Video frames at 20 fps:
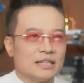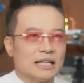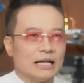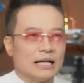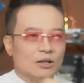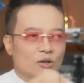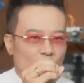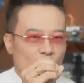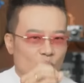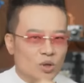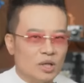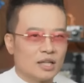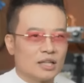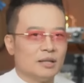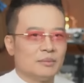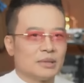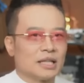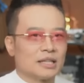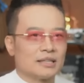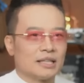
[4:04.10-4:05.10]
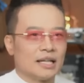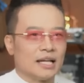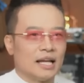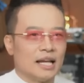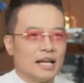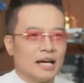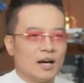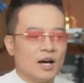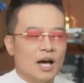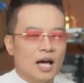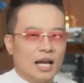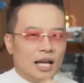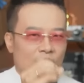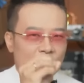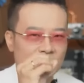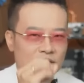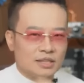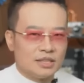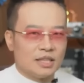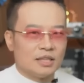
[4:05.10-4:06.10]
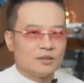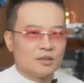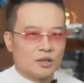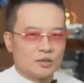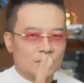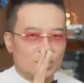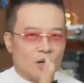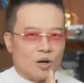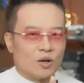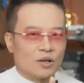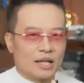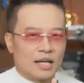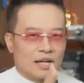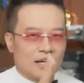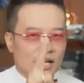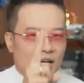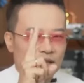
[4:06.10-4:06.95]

ดารู้เรื่องนี้มาตั้งแต่ไหนแล้ว แล้วจริงๆ ข้อ2นะ